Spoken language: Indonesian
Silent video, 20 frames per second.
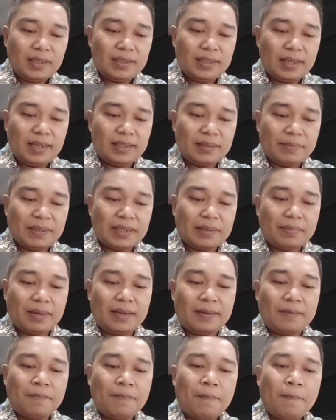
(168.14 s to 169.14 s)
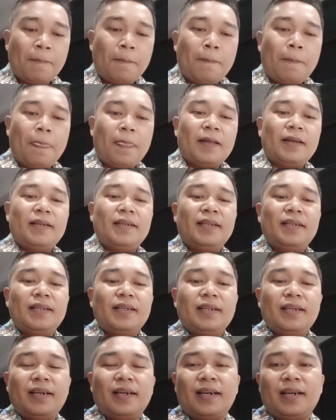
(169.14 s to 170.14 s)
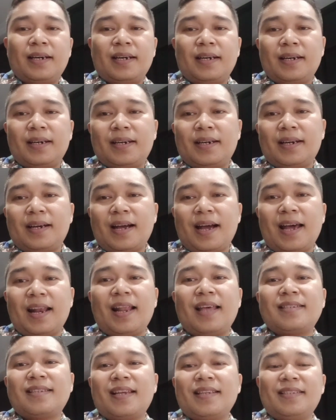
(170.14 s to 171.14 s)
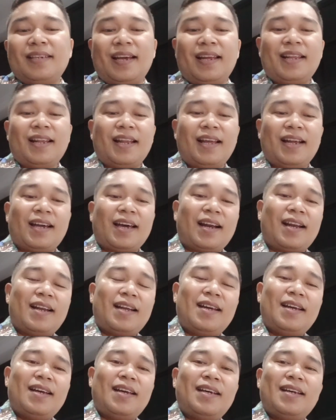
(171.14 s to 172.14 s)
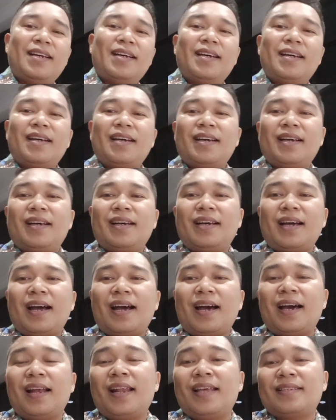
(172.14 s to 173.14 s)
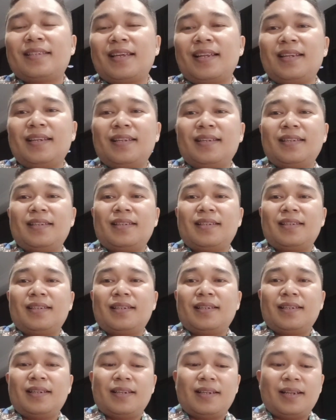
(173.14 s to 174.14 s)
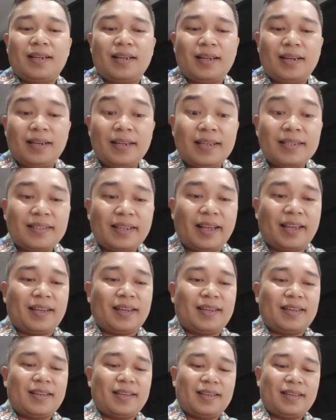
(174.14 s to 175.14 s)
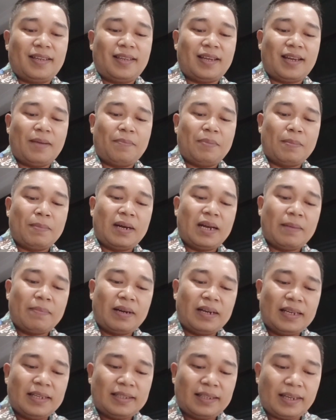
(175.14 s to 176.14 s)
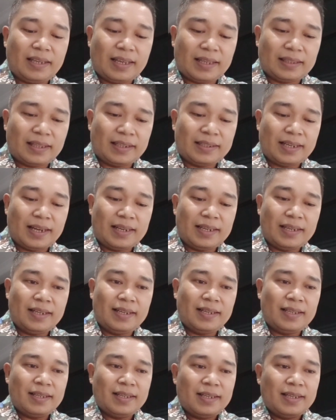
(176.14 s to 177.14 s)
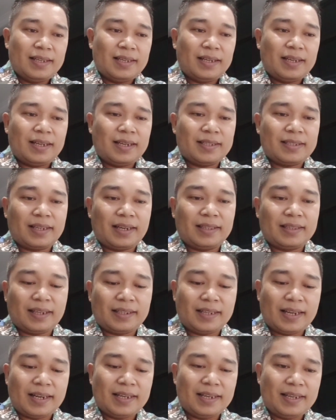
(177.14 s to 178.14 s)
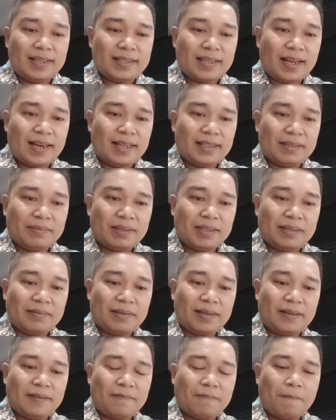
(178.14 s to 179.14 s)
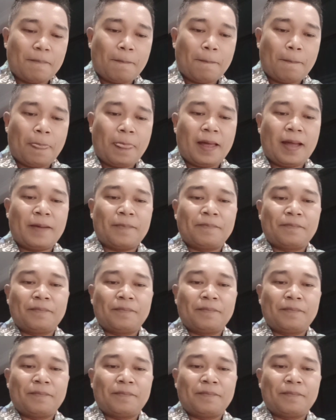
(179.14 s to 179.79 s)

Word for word: Jadi teman-teman, uh, alasannya adalah karena alasan listrik ya pemadaman listrik yang terjadi uh, sering terjadi di sana teman-teman. Nah,